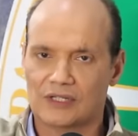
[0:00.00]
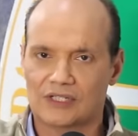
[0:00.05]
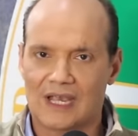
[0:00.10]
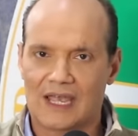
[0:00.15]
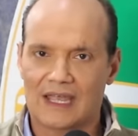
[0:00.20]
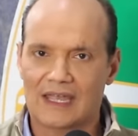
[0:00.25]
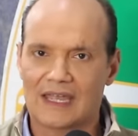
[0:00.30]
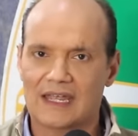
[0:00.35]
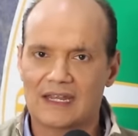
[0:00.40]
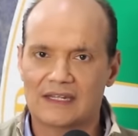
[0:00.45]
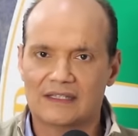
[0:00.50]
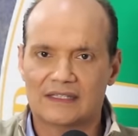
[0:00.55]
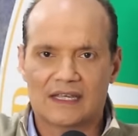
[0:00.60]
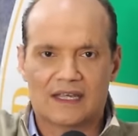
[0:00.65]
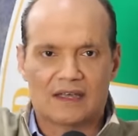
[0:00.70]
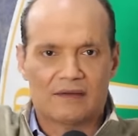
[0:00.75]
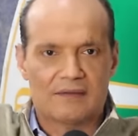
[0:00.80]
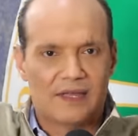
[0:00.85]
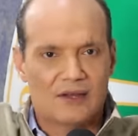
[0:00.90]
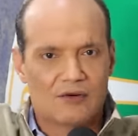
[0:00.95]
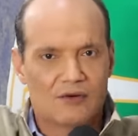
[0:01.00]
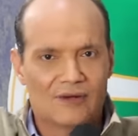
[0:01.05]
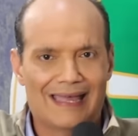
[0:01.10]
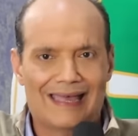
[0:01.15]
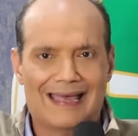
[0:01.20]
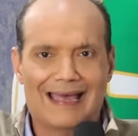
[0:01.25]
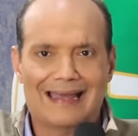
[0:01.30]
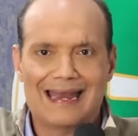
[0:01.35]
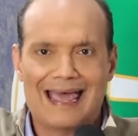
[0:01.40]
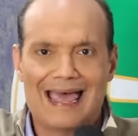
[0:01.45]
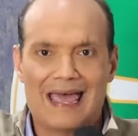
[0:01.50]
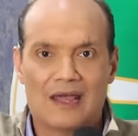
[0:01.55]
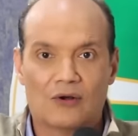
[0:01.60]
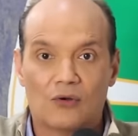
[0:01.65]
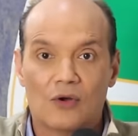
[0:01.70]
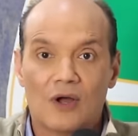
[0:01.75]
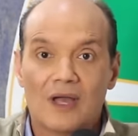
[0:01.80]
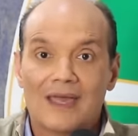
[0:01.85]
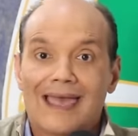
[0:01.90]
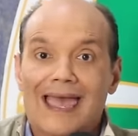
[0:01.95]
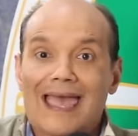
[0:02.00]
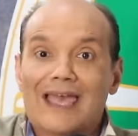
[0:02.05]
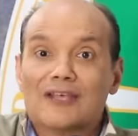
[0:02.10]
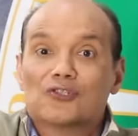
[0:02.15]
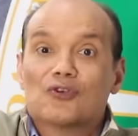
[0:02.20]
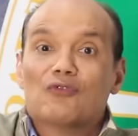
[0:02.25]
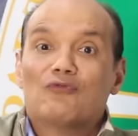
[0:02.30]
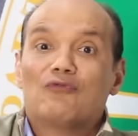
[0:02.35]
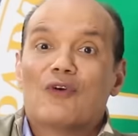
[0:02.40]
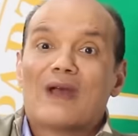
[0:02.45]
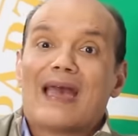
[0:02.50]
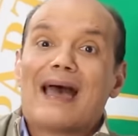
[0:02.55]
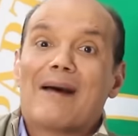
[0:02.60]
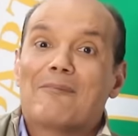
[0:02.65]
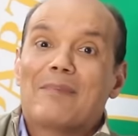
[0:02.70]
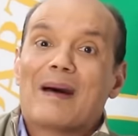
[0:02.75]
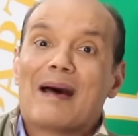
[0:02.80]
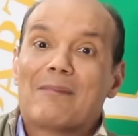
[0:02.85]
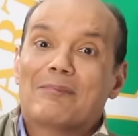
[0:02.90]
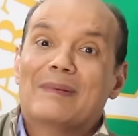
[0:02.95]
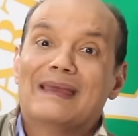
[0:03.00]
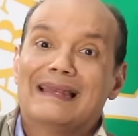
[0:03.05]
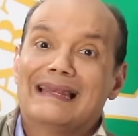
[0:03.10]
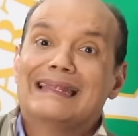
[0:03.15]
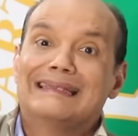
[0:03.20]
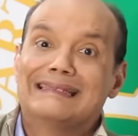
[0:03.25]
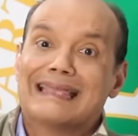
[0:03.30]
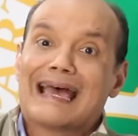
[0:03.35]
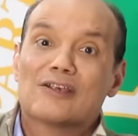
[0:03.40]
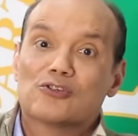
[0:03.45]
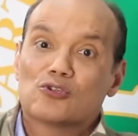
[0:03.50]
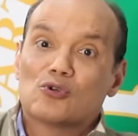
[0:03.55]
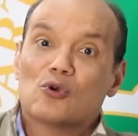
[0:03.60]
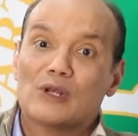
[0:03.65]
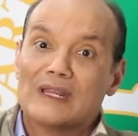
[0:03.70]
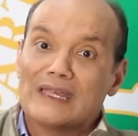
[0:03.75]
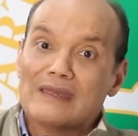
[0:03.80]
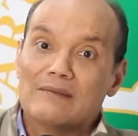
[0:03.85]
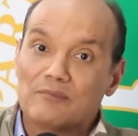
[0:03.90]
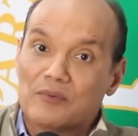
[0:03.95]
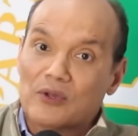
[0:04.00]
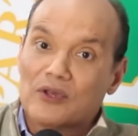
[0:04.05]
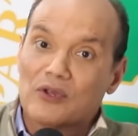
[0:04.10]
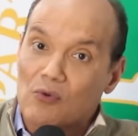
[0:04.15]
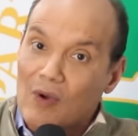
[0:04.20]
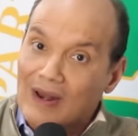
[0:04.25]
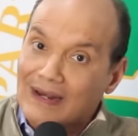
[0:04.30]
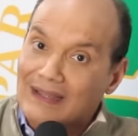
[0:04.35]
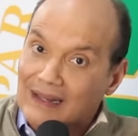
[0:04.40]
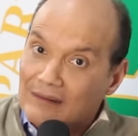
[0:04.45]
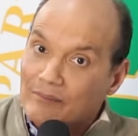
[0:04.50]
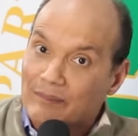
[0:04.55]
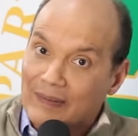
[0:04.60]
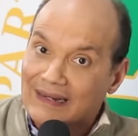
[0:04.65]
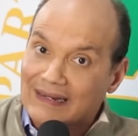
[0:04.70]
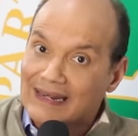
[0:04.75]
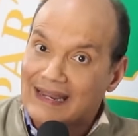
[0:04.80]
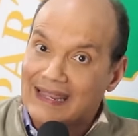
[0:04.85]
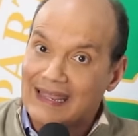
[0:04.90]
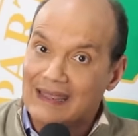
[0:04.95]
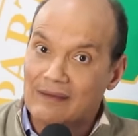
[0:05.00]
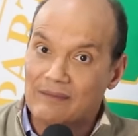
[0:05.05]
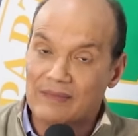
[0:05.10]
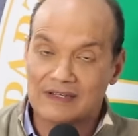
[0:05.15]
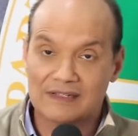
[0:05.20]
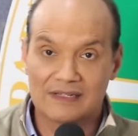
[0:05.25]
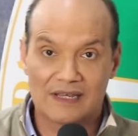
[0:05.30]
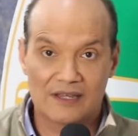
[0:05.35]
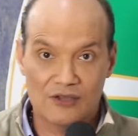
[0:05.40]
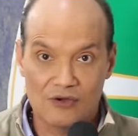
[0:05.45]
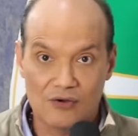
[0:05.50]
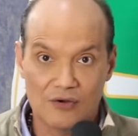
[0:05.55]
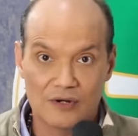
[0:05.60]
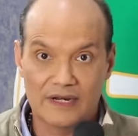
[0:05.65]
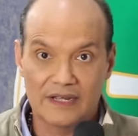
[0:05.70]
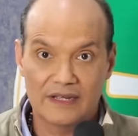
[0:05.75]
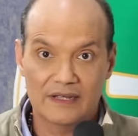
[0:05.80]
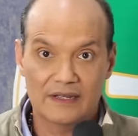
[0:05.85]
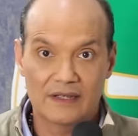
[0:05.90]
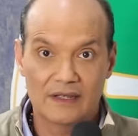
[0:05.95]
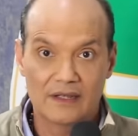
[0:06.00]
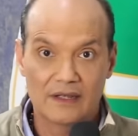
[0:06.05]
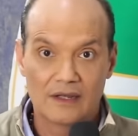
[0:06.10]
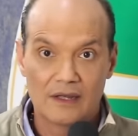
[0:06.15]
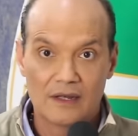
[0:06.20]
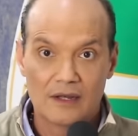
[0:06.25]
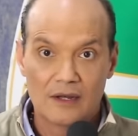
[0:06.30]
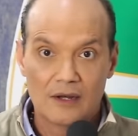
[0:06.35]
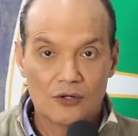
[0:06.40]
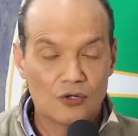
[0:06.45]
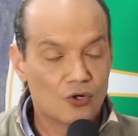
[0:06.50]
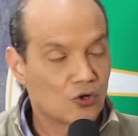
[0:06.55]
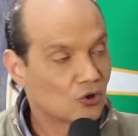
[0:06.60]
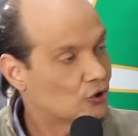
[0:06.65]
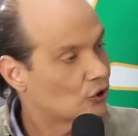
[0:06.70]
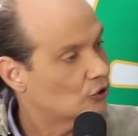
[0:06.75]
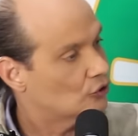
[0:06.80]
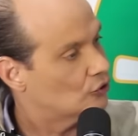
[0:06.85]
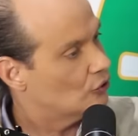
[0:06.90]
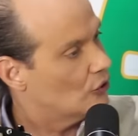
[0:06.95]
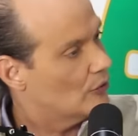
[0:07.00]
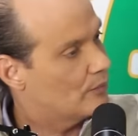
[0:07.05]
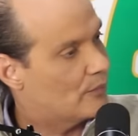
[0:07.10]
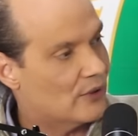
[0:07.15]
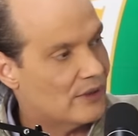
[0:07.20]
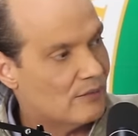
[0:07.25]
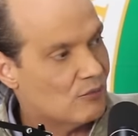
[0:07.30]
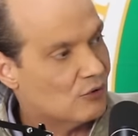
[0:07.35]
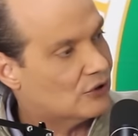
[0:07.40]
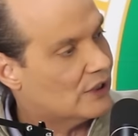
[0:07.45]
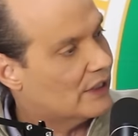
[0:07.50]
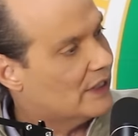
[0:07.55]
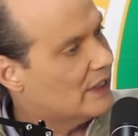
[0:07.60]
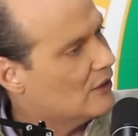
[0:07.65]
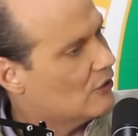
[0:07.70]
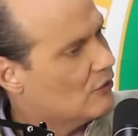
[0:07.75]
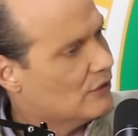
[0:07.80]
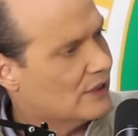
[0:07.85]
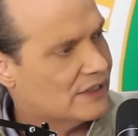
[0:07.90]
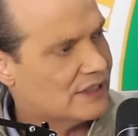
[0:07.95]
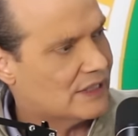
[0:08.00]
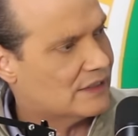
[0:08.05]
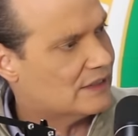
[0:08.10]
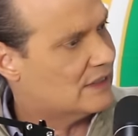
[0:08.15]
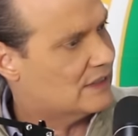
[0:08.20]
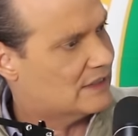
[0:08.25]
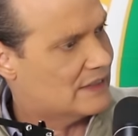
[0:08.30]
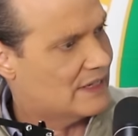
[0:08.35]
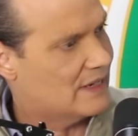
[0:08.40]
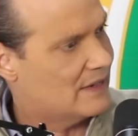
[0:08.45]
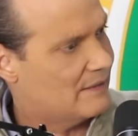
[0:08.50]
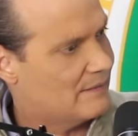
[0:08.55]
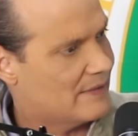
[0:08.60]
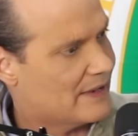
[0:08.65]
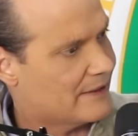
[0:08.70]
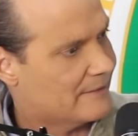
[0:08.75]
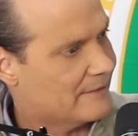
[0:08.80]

de esa gente que vieron que ganaron, eso fue a papeletazo limpio, igual que el PRM, señores. Nosotros no podemos seguir con ese sistema.